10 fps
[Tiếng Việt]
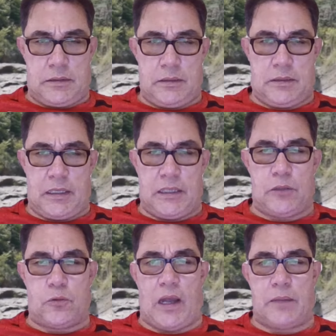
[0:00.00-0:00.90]
trước
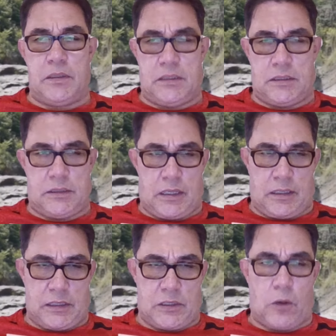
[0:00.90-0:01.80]
khi quay bước
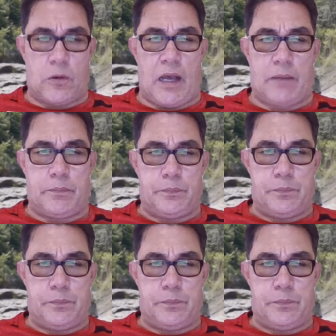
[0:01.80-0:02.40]
rời cổ am.